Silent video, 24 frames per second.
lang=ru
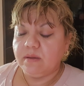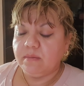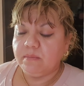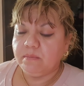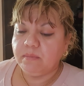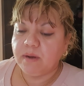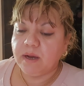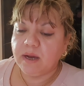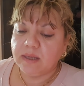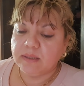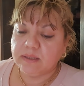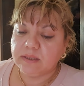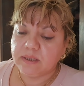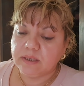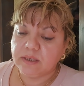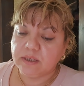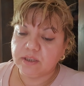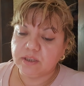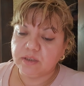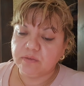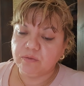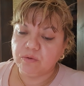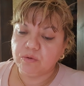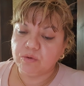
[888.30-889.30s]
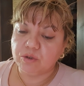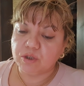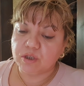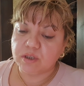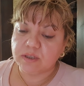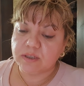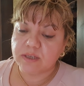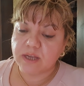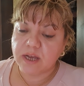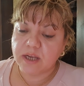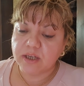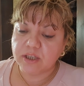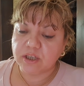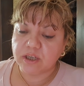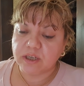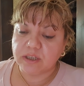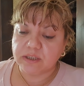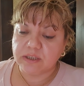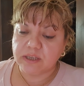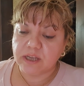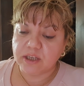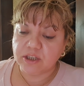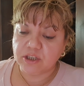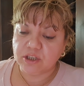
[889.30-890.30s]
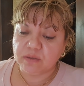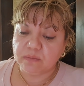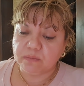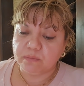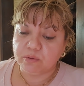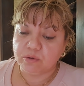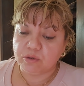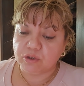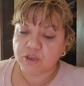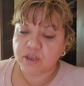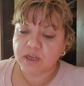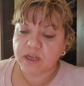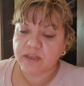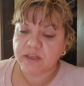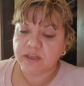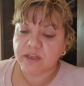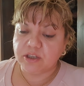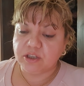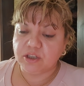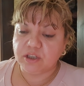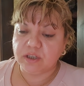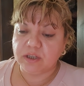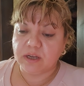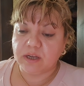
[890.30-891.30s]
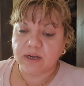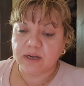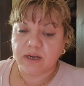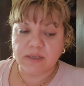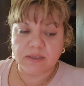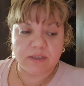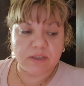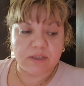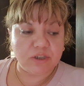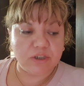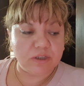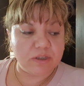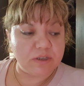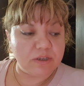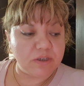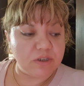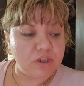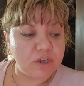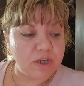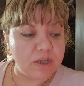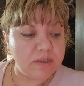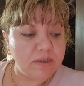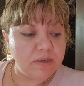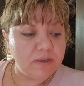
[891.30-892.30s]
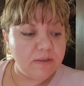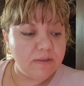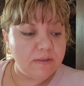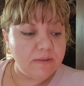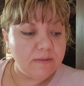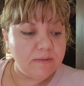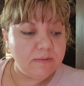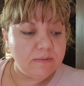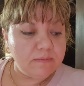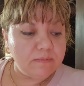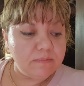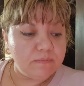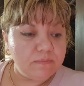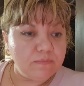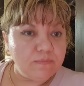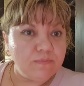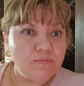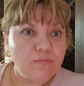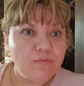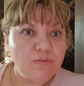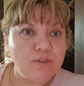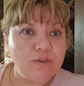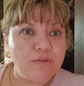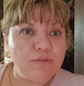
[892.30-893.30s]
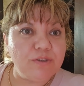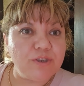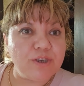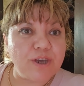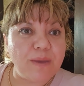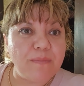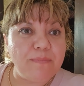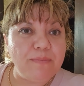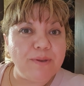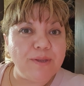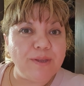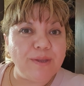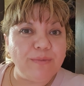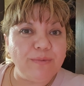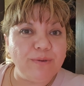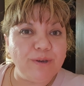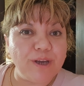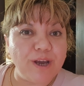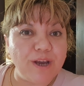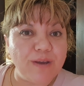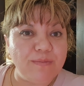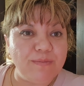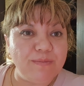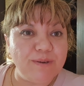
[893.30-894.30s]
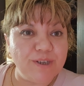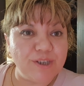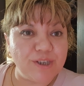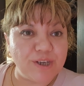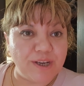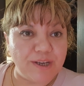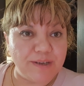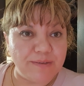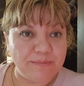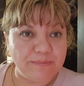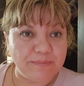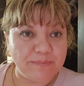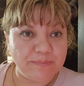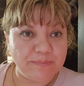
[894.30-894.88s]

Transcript: Ба, ты, говорит, его уже знаешь, говорит, начал бурчать, начал орать, начал кричать. Девочка, а передо мной как мышка.